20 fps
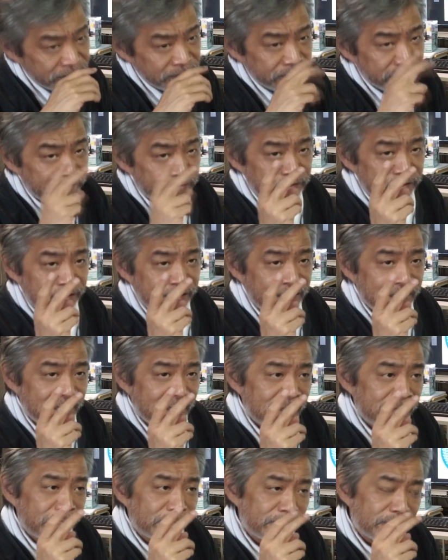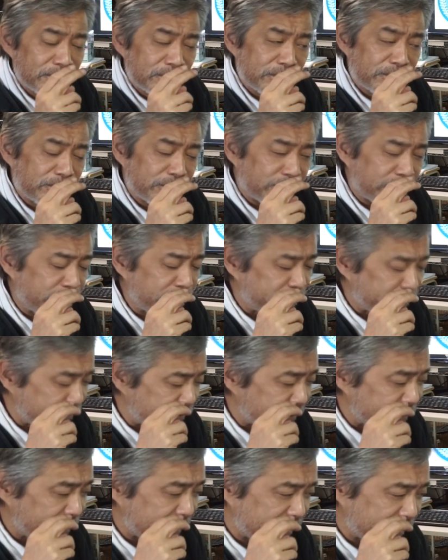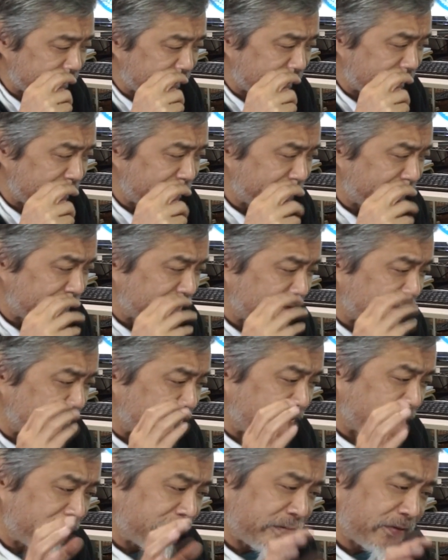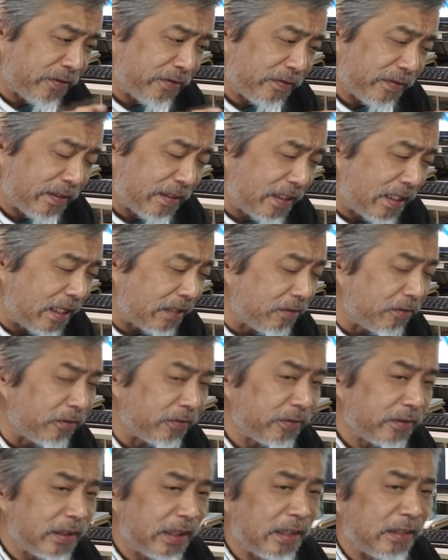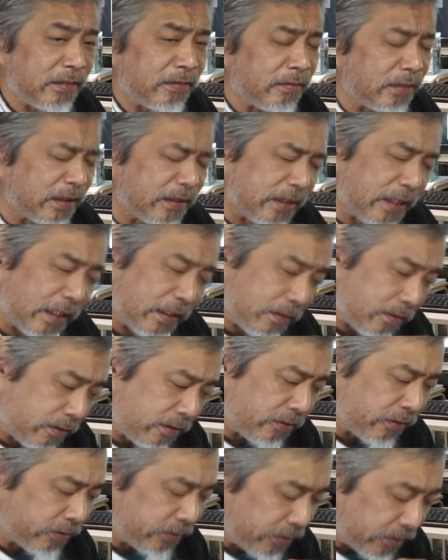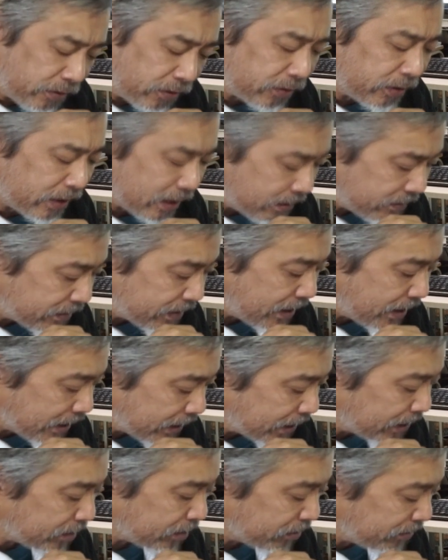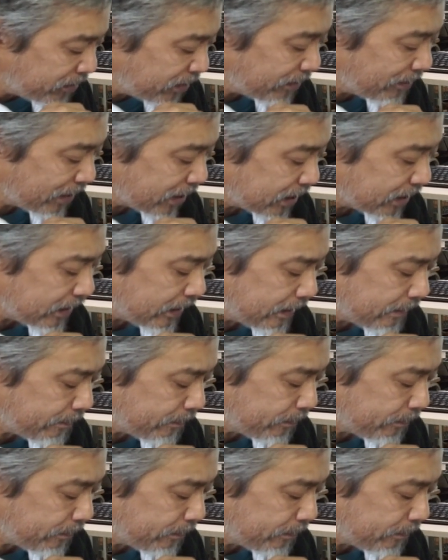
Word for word: 二分した道路になってて、その禍根っていうのは結構残ってるんじゃないかなと思います。